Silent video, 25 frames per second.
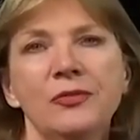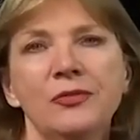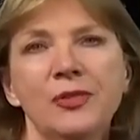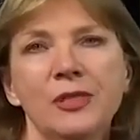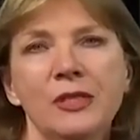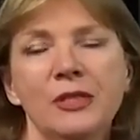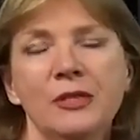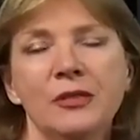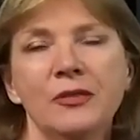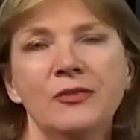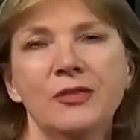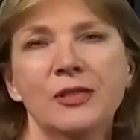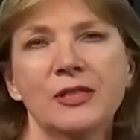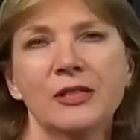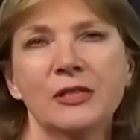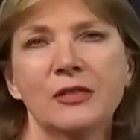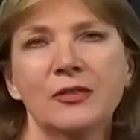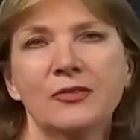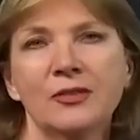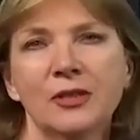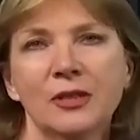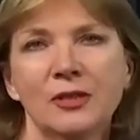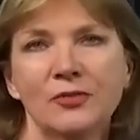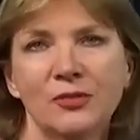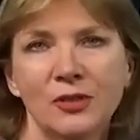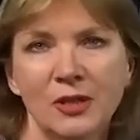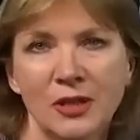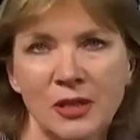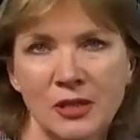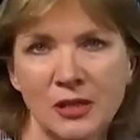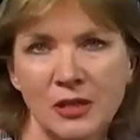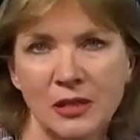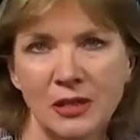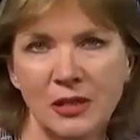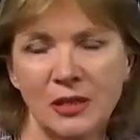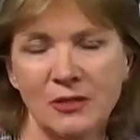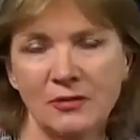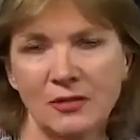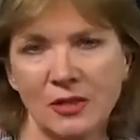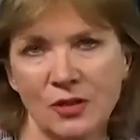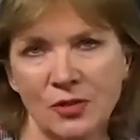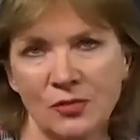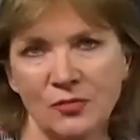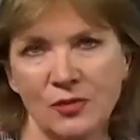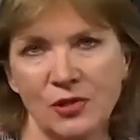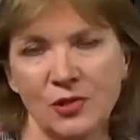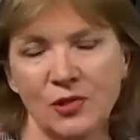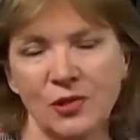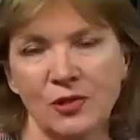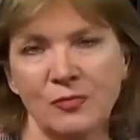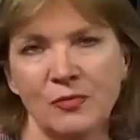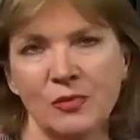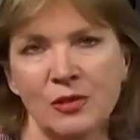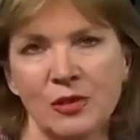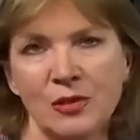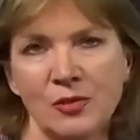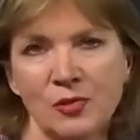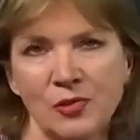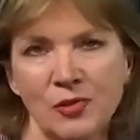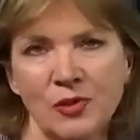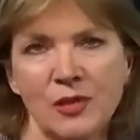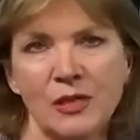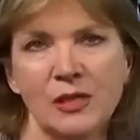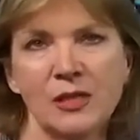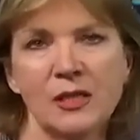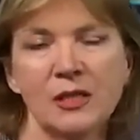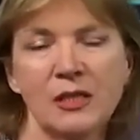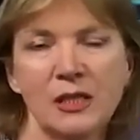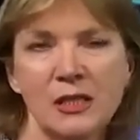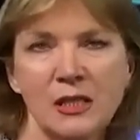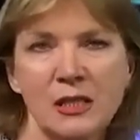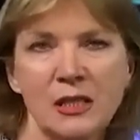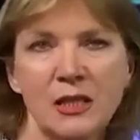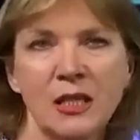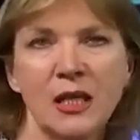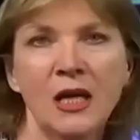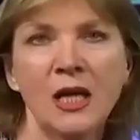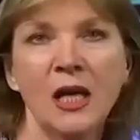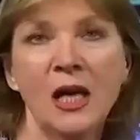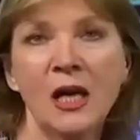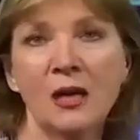222 12 для вас, уважаемые слушатели, зрители.